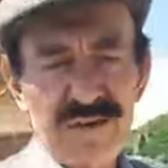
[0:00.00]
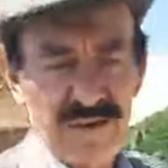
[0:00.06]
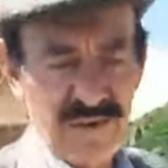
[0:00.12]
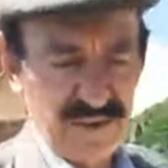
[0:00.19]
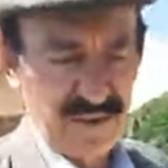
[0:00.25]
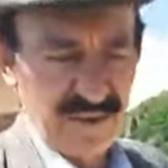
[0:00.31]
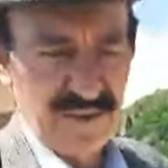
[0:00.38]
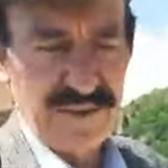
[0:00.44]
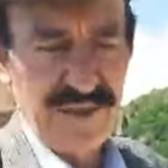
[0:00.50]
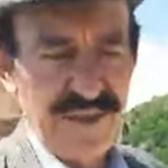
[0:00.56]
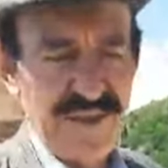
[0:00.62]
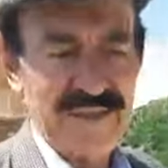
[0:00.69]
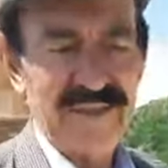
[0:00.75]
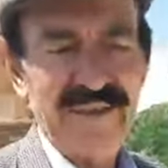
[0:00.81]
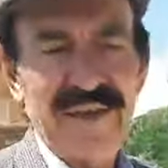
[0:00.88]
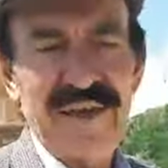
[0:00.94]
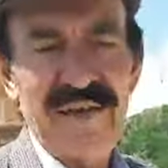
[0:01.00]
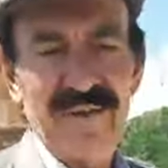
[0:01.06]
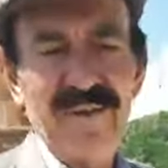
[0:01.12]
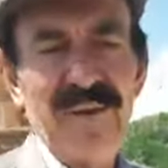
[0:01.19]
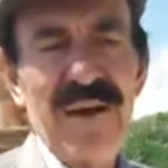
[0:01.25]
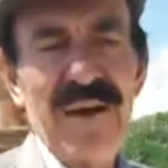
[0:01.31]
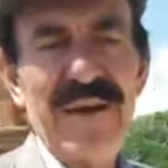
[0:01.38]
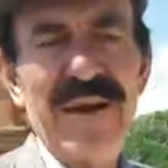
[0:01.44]
Şey, Şimdi
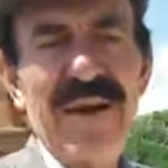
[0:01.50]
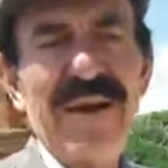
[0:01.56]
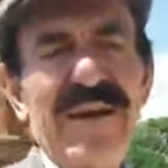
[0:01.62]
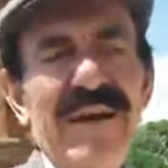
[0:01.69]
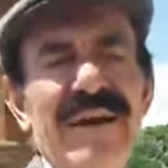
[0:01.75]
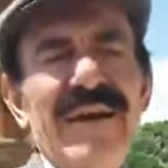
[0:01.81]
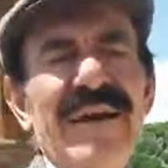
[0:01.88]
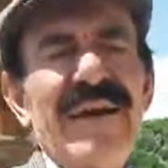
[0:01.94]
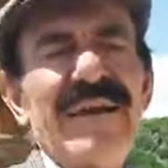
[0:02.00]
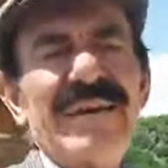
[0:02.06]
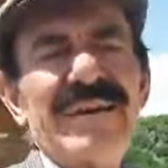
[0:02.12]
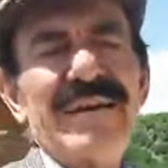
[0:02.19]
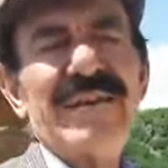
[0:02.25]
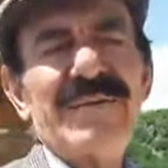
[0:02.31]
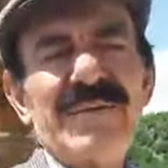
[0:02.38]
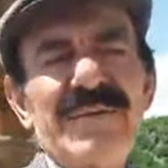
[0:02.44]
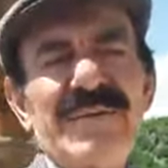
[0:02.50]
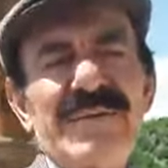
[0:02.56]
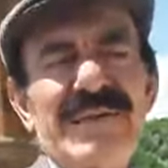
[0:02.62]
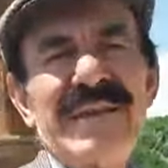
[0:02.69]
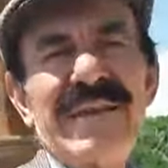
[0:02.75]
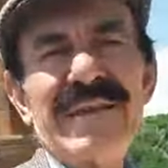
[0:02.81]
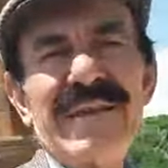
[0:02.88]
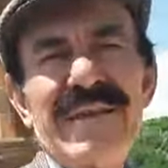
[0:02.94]
arıyorlar ya. Evet. Sülele
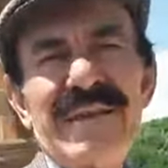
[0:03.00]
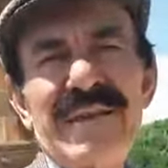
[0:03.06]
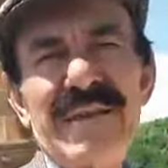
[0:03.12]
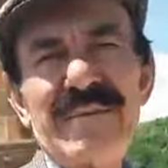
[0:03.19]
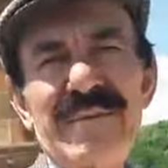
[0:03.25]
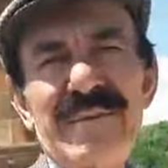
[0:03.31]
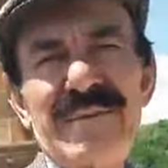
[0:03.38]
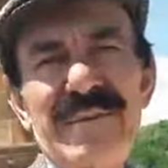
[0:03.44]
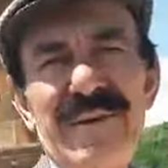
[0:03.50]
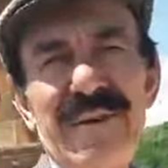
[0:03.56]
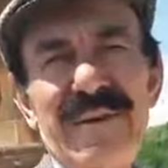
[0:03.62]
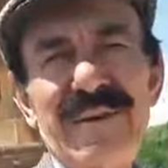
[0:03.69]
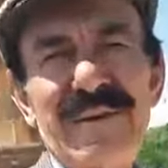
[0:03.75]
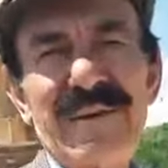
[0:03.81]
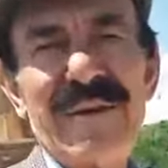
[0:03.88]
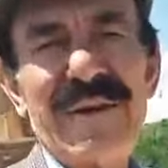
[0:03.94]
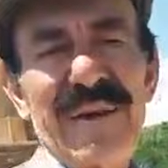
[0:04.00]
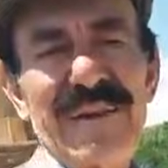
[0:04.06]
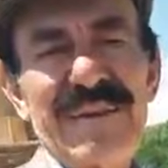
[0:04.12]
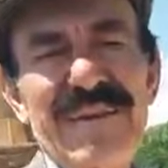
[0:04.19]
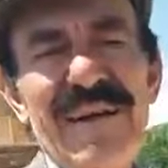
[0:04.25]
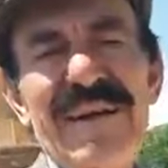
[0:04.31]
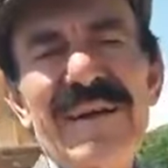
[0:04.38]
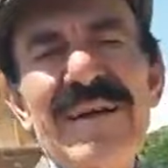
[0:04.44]
olarak. Nereden gelmiş Sülele olarak
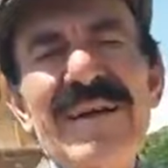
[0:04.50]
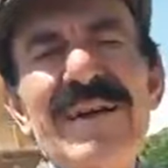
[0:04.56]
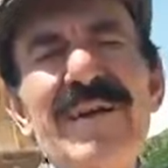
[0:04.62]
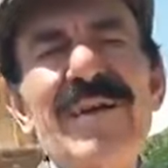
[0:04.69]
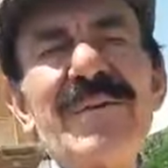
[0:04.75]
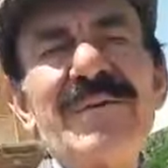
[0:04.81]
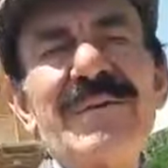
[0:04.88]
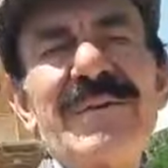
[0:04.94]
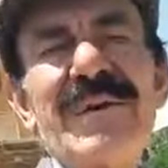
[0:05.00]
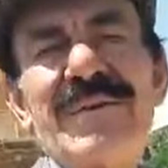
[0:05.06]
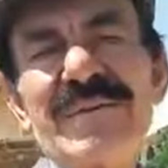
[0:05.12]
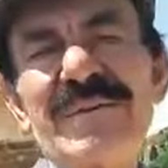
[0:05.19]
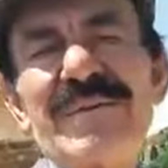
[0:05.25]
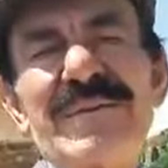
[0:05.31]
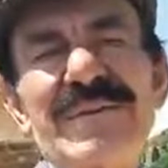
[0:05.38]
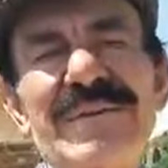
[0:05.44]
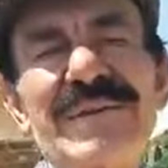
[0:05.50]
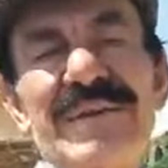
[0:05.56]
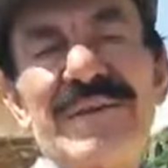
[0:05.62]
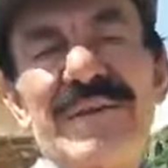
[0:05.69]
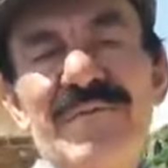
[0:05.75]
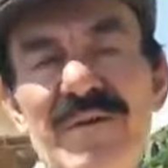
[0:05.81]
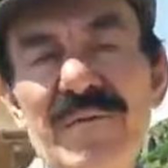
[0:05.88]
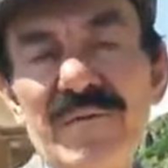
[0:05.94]
diye. Evet. O
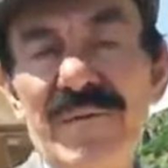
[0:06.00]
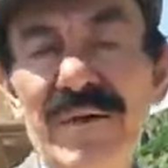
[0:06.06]
şeyden vermiyor.